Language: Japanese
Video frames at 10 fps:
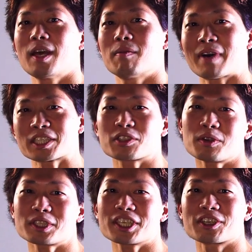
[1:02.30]

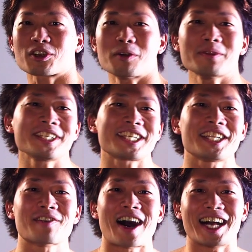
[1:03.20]
マスロッチングのコミュニティに
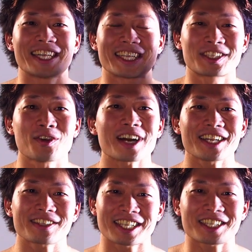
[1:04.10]
は動画
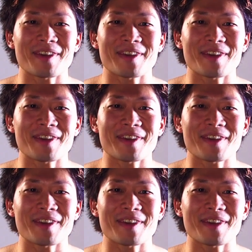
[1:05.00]
の説